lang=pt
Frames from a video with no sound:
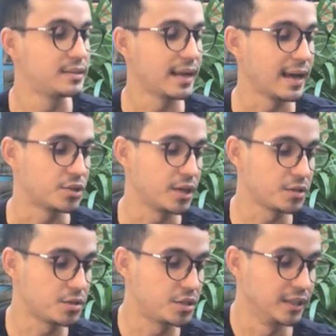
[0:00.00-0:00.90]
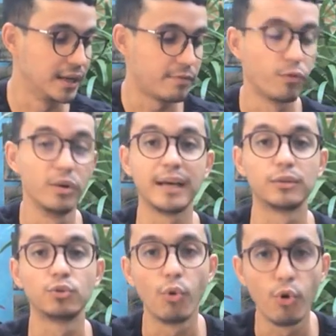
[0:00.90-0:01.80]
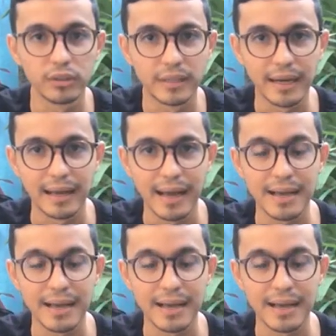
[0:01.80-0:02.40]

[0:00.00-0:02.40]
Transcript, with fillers: se a gente tira a folha toda,